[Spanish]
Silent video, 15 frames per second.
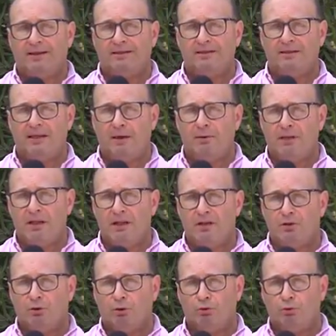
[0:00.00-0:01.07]
Entre abril
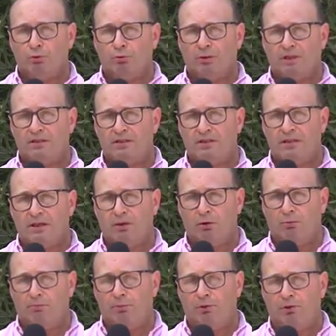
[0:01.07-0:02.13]
y octubre China
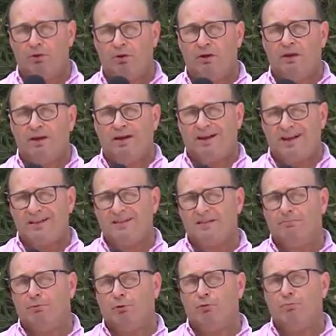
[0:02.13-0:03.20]
compró
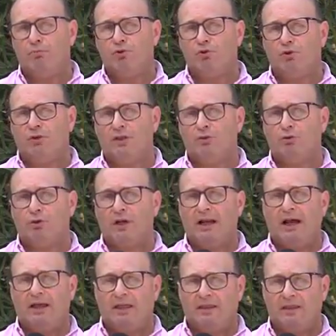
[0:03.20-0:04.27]
casi por un millón de
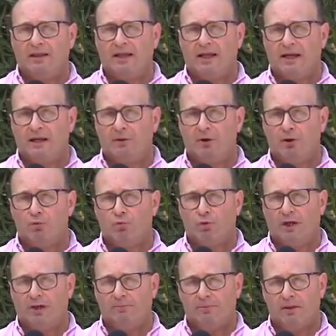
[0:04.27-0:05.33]
toneladas de carne
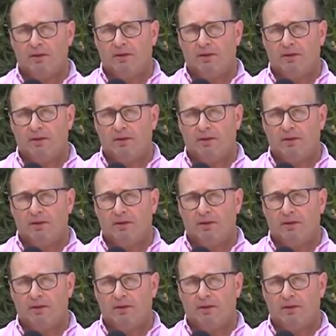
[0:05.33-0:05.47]
vacuna,